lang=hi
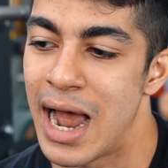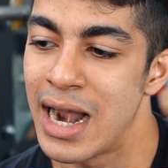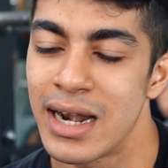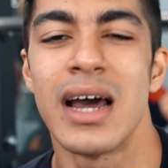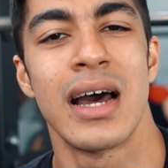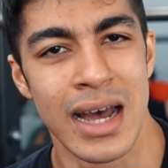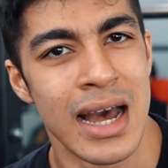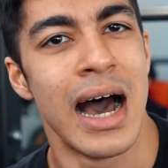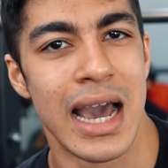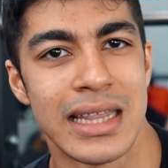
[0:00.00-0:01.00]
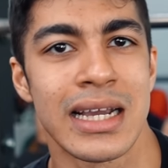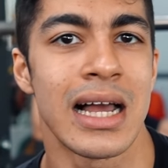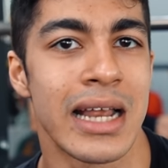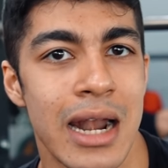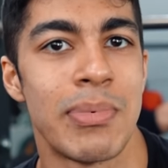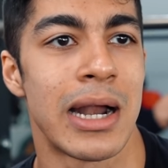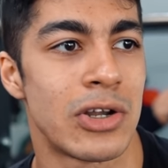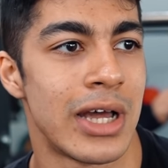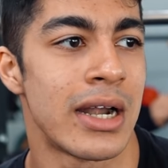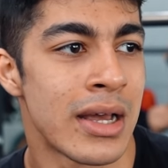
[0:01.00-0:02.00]
एंड आई थिंक आई गेट
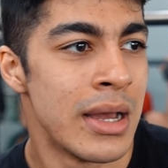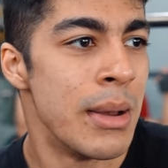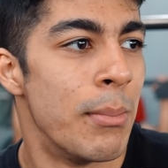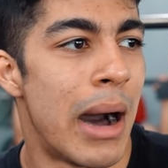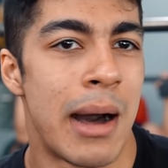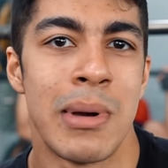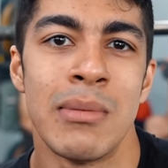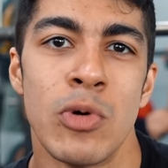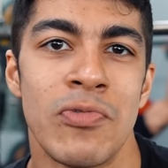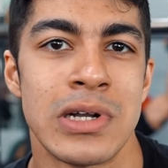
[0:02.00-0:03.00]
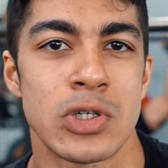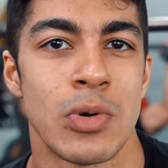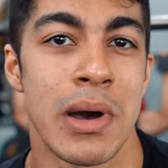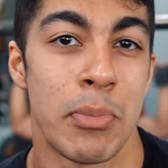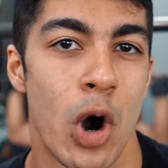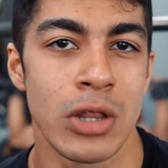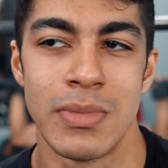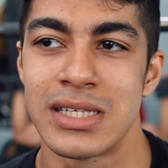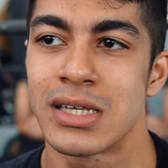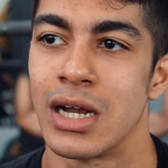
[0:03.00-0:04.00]
बैक टू दैट बाबल मूवमेंट्स को मैं
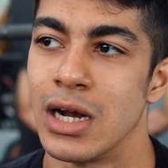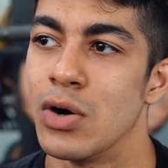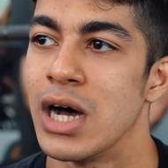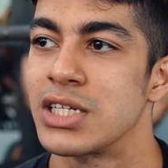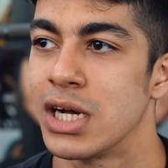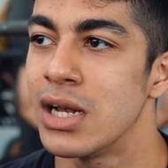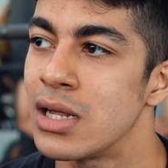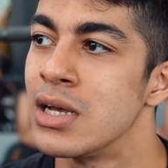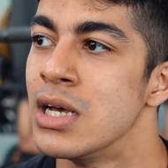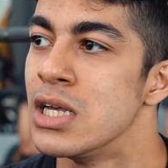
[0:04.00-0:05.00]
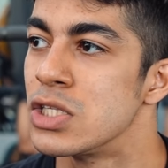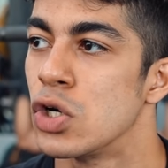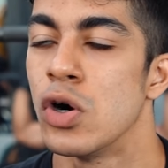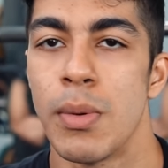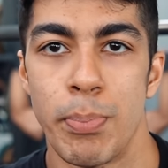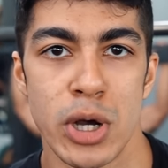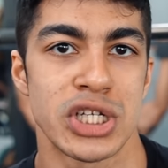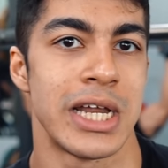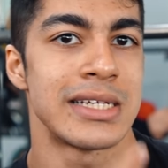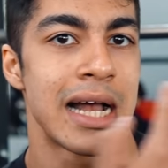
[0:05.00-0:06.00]
बहुत मिस कर रहा हूँ आजकल सो
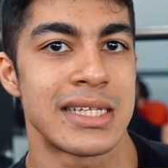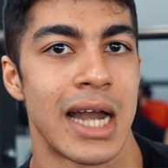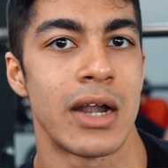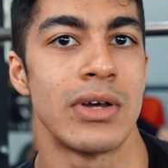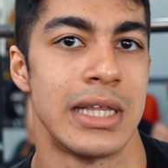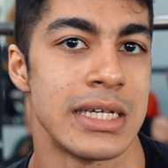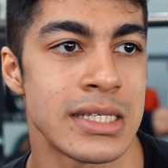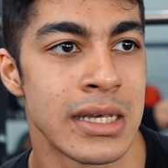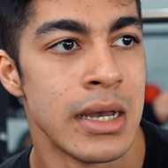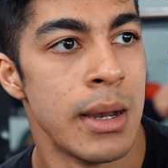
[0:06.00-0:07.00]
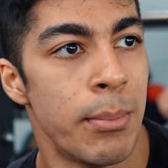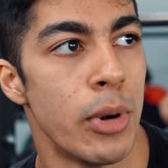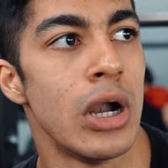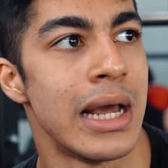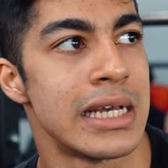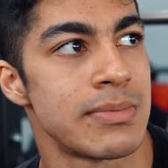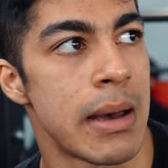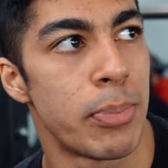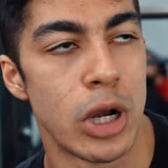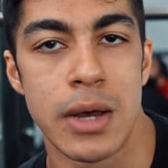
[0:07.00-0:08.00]
कुछ डेज आई स्टार्ट विथ दिस फुल डेज
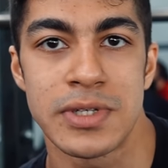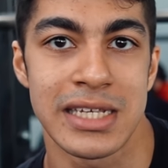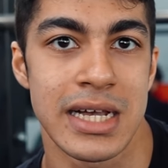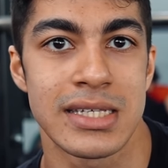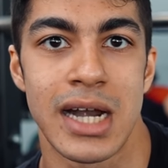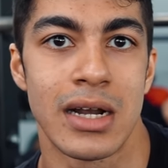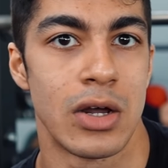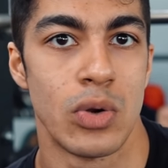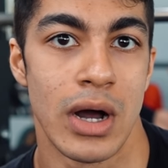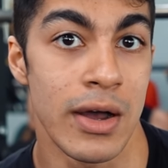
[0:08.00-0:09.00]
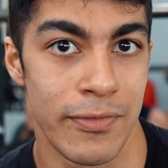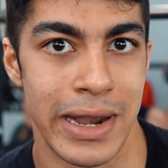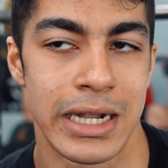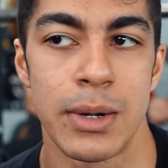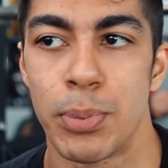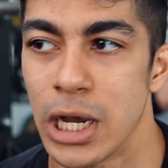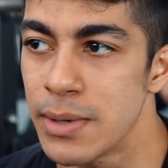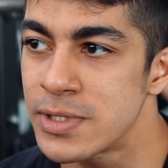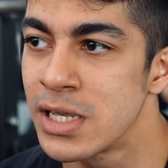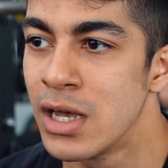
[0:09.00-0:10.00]
मैं पुलअप्स के साथ स्टार्ट करूँगा वेटेड
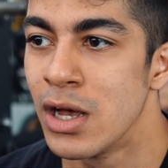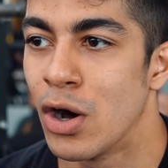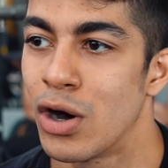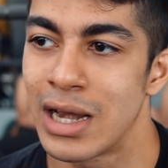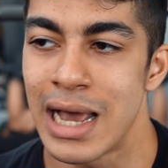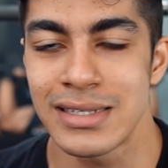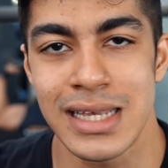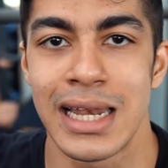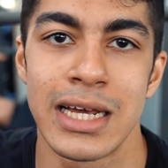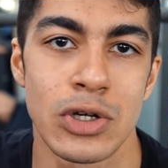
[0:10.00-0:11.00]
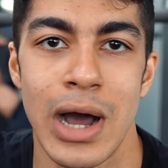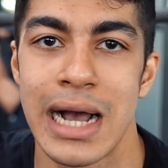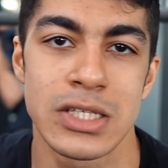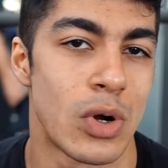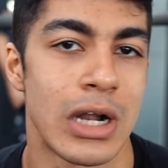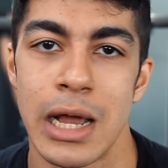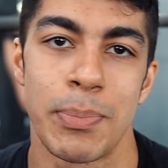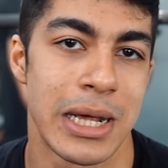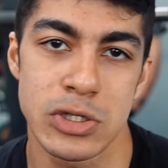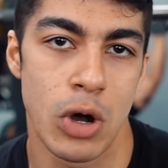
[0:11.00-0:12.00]
पुलअप्स और लेग्स के लिए तो हैक स्पॉट
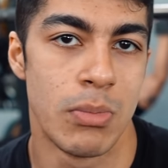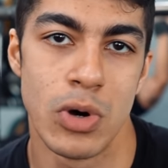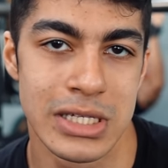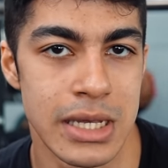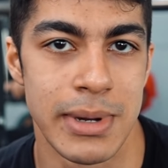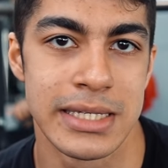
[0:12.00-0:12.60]
लेग प्रेस कॉम्बो इज द